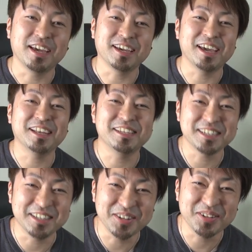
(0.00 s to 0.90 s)
えー、ケーディー
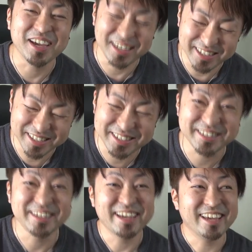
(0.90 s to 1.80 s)
チャンネルの ケーディー で
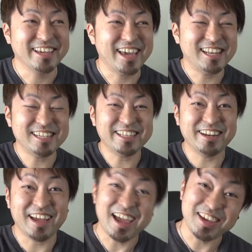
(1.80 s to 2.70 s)
す。ケーディー
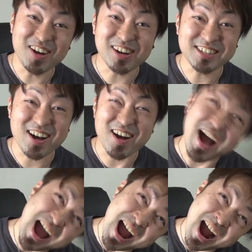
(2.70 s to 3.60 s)
チャンネルへようこそ
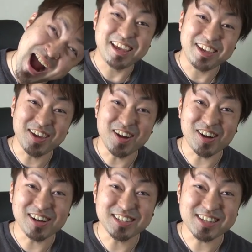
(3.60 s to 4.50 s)
よ